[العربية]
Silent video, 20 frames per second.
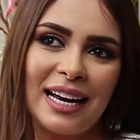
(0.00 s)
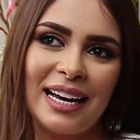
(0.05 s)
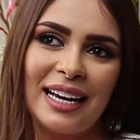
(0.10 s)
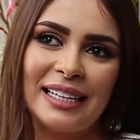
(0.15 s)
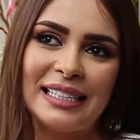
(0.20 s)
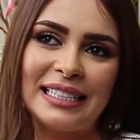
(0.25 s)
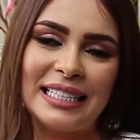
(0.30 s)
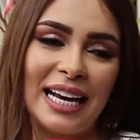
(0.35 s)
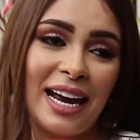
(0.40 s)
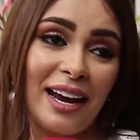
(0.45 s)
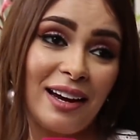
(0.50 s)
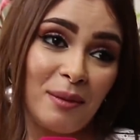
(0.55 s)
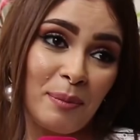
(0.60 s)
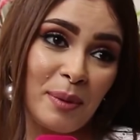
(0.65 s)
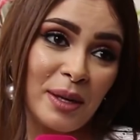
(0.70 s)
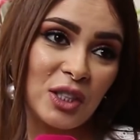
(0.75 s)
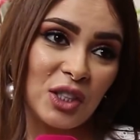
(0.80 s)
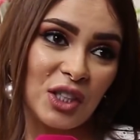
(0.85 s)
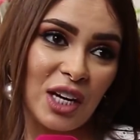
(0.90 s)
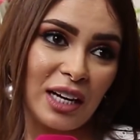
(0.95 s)
عندي حي
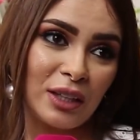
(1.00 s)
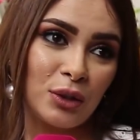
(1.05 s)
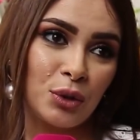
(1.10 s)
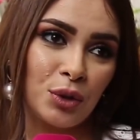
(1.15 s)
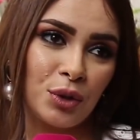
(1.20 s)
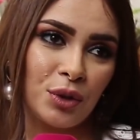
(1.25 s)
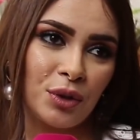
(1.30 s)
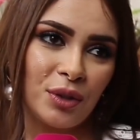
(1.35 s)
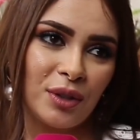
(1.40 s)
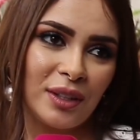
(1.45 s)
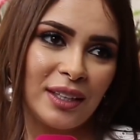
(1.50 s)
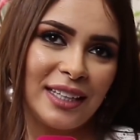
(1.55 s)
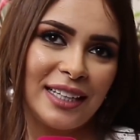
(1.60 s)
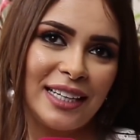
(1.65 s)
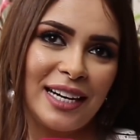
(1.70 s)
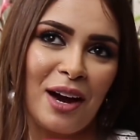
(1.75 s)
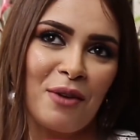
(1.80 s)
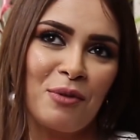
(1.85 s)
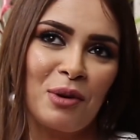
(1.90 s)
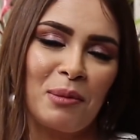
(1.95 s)
البهجه دو
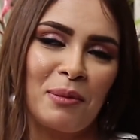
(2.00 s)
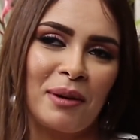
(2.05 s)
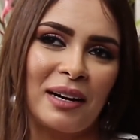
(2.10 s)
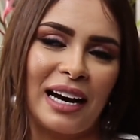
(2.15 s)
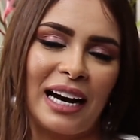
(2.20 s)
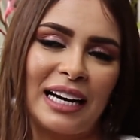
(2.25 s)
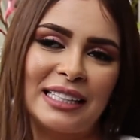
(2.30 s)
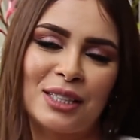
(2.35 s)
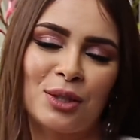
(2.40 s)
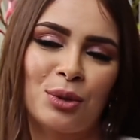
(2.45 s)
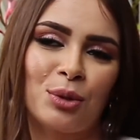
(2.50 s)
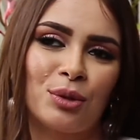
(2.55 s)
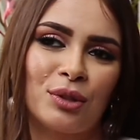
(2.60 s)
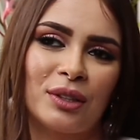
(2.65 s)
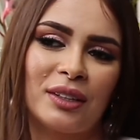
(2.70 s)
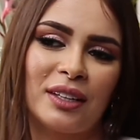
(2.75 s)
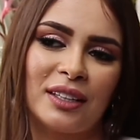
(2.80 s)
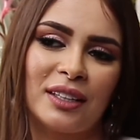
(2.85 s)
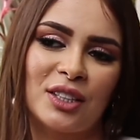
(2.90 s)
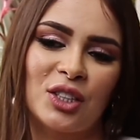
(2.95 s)
اللي اول مره غادي
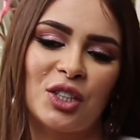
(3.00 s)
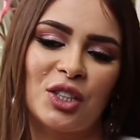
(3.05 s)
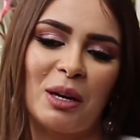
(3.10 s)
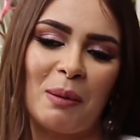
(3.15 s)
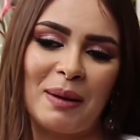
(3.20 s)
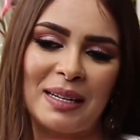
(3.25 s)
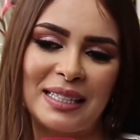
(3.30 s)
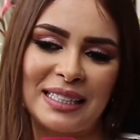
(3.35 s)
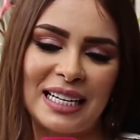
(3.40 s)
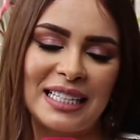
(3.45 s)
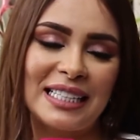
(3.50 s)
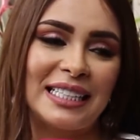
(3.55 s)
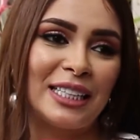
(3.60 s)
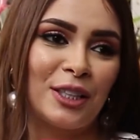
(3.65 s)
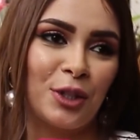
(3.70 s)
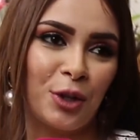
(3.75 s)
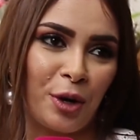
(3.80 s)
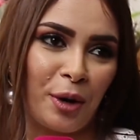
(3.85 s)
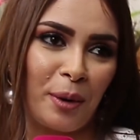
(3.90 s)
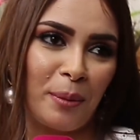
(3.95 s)
نخوض التجربه ديال
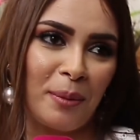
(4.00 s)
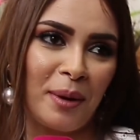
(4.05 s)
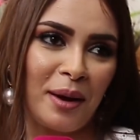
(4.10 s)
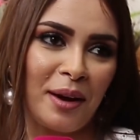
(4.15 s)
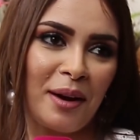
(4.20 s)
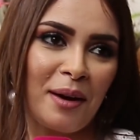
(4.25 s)
كوم